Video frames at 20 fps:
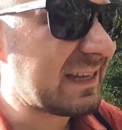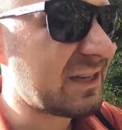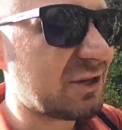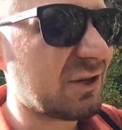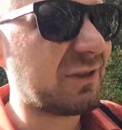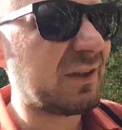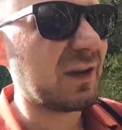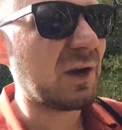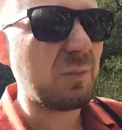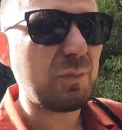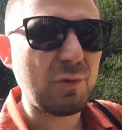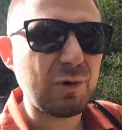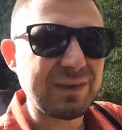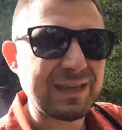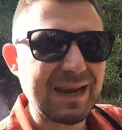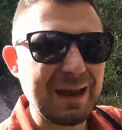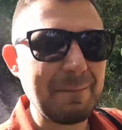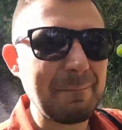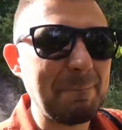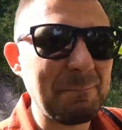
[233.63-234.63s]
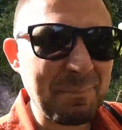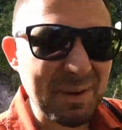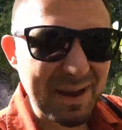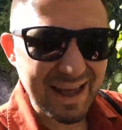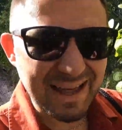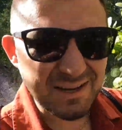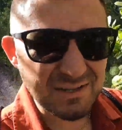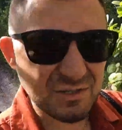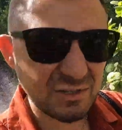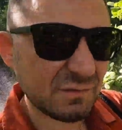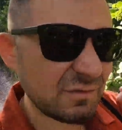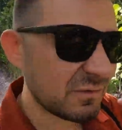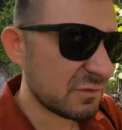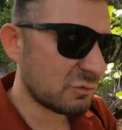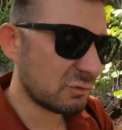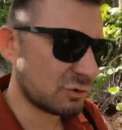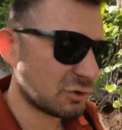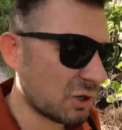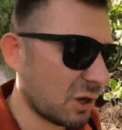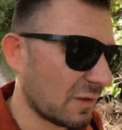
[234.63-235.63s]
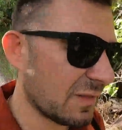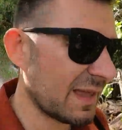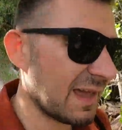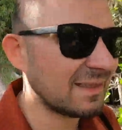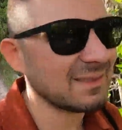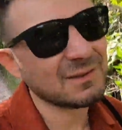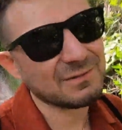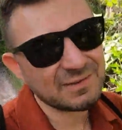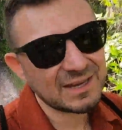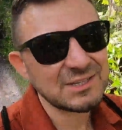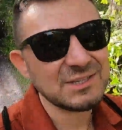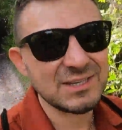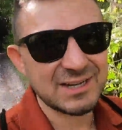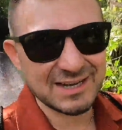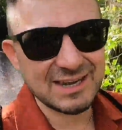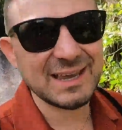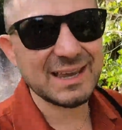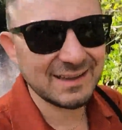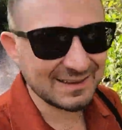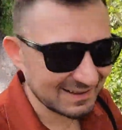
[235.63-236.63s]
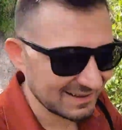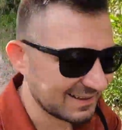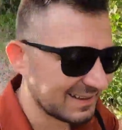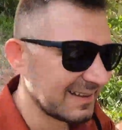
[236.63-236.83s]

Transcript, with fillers: I jeszcze do tego była taka bardzo wkurzona, no wiecie jakie,